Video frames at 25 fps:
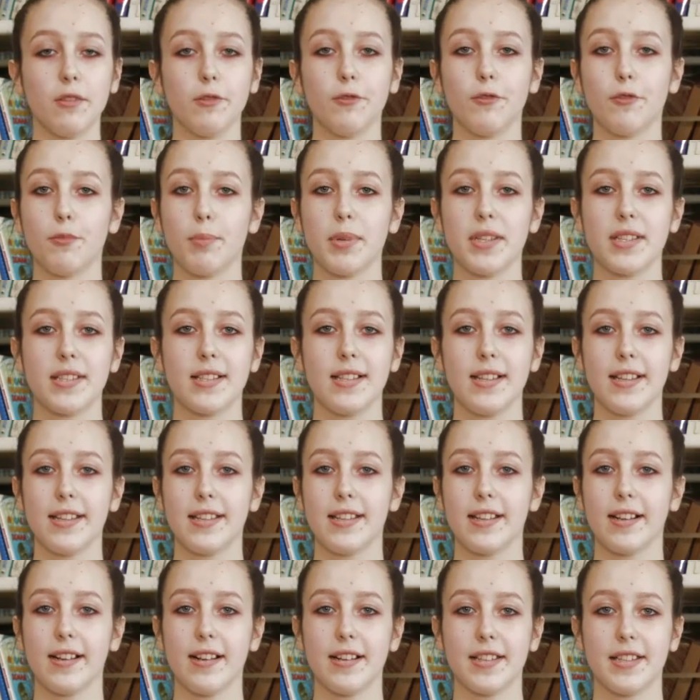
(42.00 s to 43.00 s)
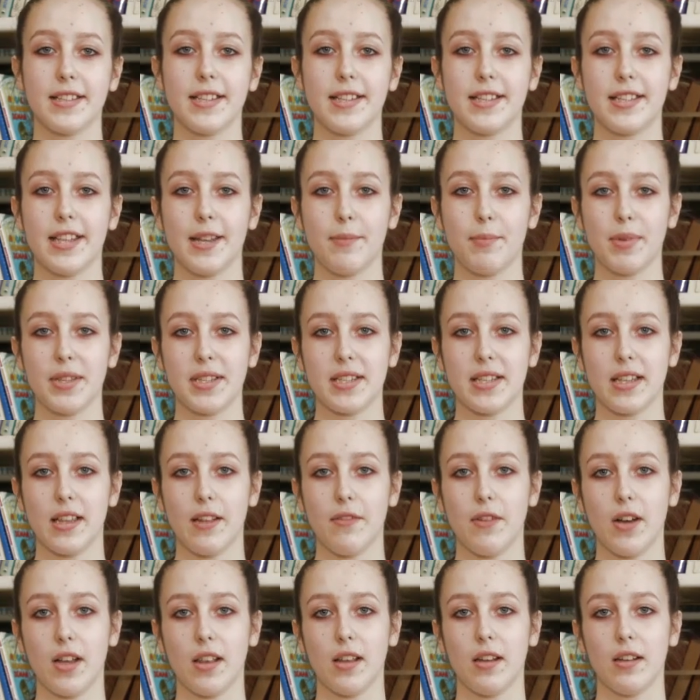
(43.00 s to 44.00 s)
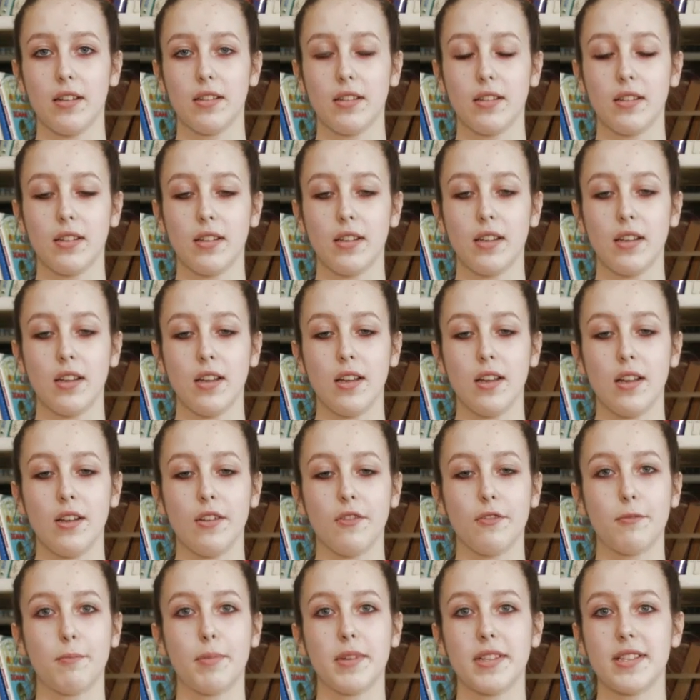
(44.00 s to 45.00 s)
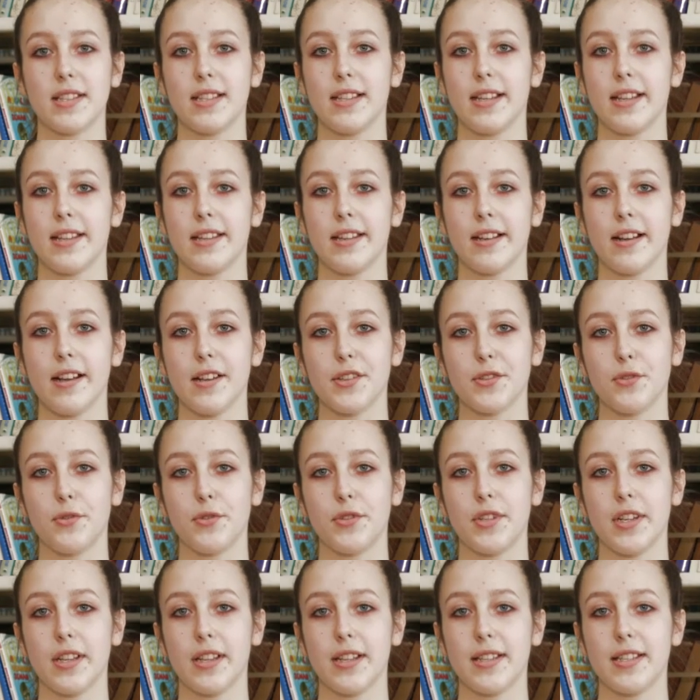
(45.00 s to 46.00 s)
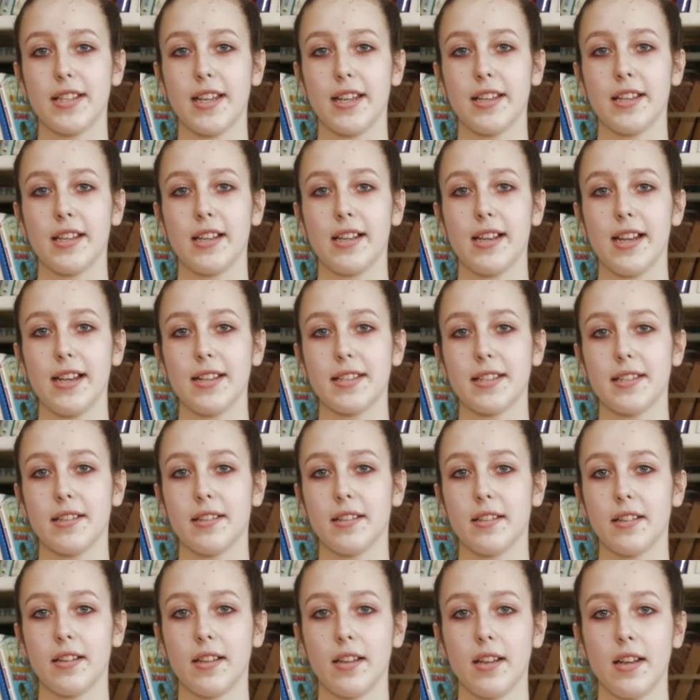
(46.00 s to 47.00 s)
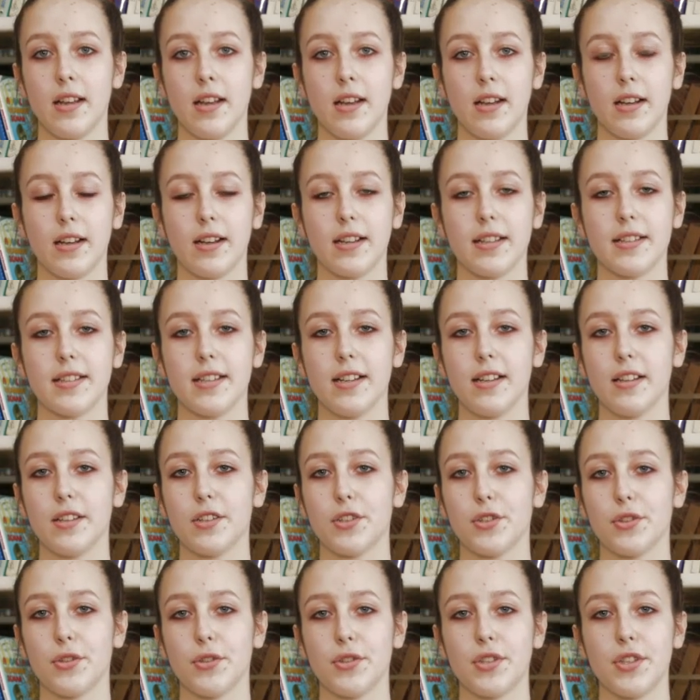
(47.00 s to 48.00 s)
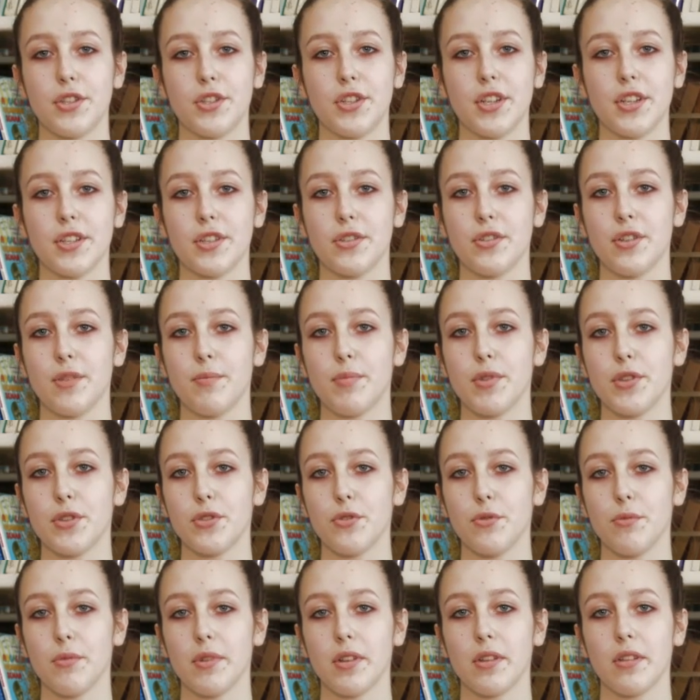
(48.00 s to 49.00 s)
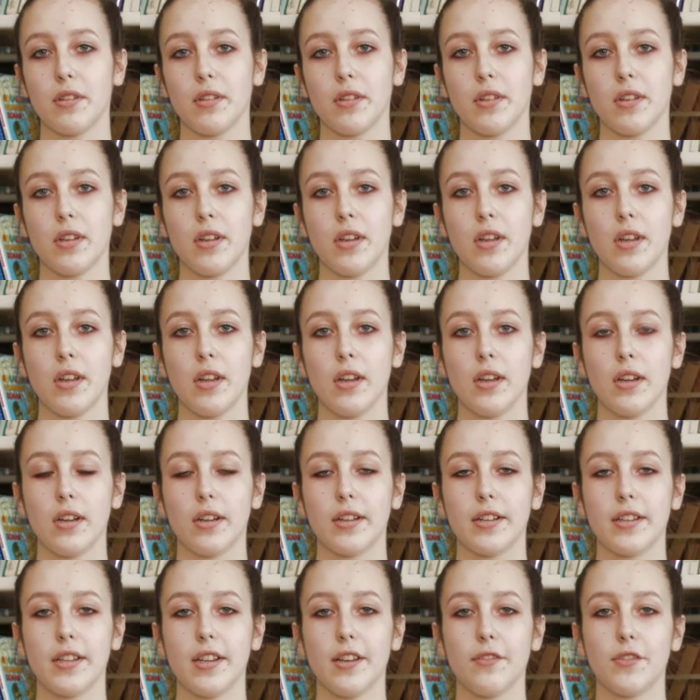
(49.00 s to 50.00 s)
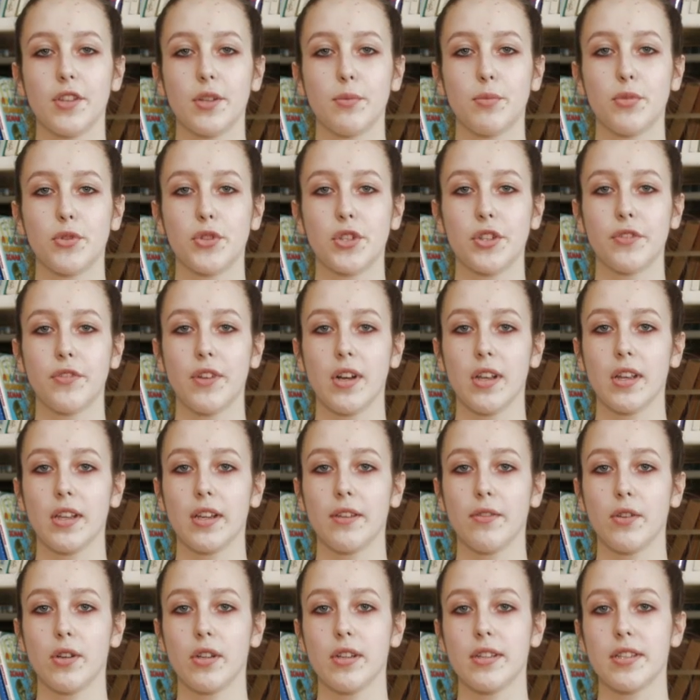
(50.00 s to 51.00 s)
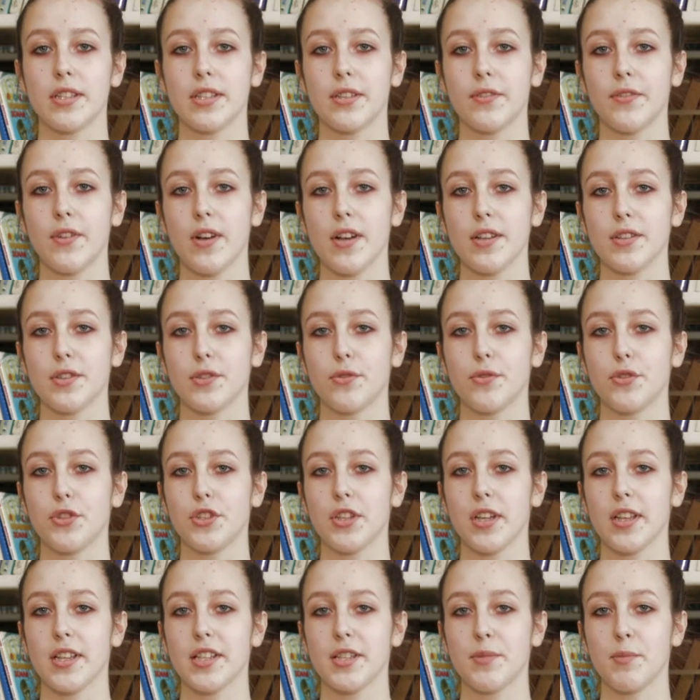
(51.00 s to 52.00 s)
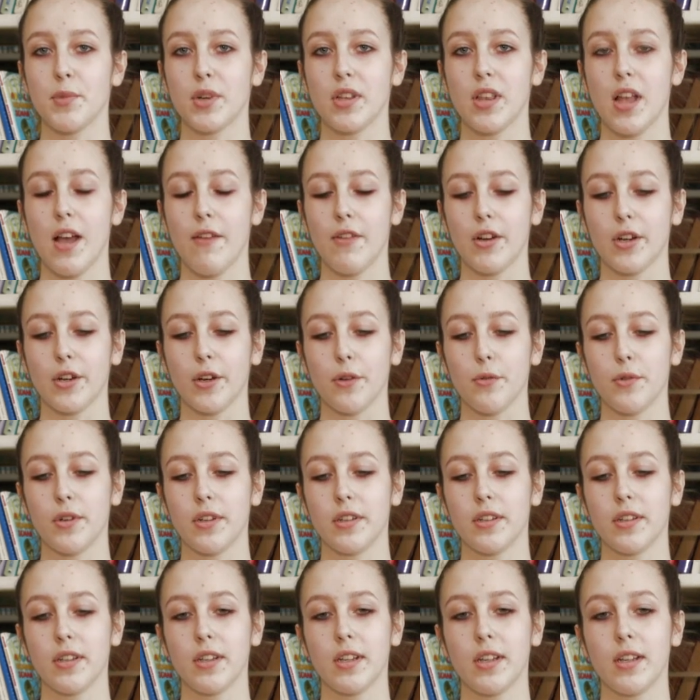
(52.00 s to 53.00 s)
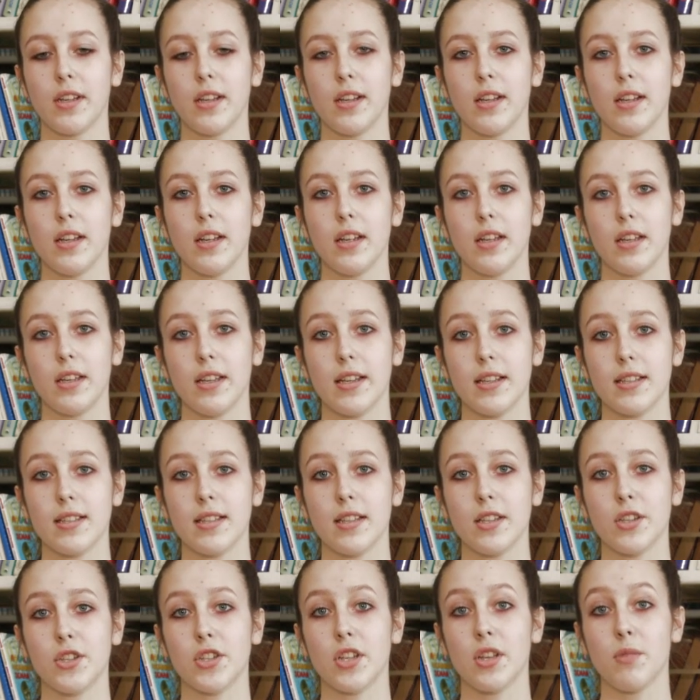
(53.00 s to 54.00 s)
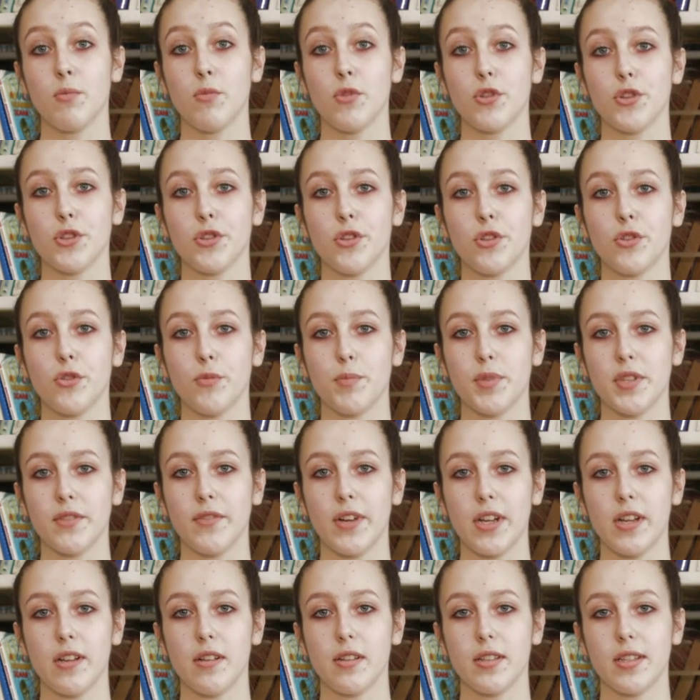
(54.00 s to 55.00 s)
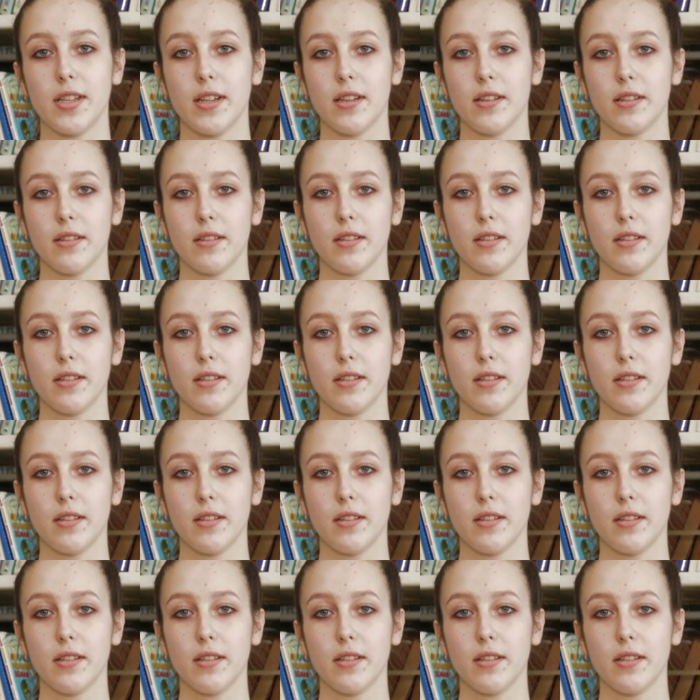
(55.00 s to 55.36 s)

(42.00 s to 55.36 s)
В последний раз детей поцеловала. В последний раз гудел осенний лес. Казалось, что сейчас он обезумел. Гневно бушевала его листва, сгущалась мгла вокруг. Я слышал, мощный дуб свалился.